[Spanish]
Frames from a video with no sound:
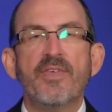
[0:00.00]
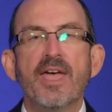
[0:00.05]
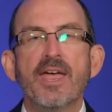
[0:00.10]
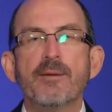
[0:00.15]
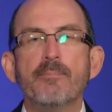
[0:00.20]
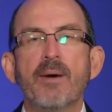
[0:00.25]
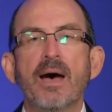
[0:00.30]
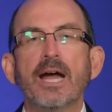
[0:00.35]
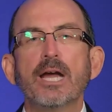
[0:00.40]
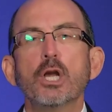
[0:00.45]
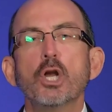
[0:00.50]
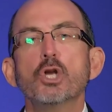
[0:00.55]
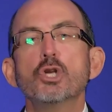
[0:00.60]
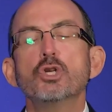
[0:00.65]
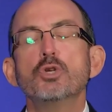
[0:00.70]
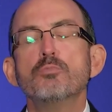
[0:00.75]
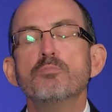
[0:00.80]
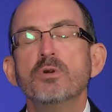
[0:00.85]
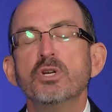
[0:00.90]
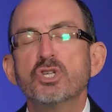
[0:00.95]
para que
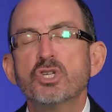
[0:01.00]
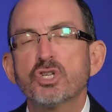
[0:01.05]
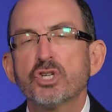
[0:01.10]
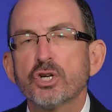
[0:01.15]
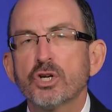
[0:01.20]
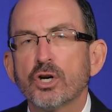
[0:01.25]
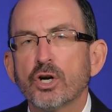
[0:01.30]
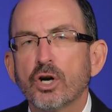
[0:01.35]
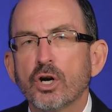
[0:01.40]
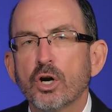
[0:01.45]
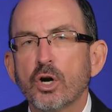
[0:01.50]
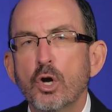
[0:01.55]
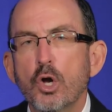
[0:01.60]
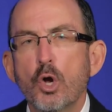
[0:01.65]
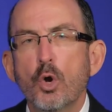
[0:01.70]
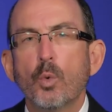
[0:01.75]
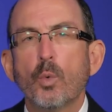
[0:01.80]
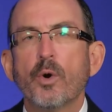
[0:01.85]
sean maduros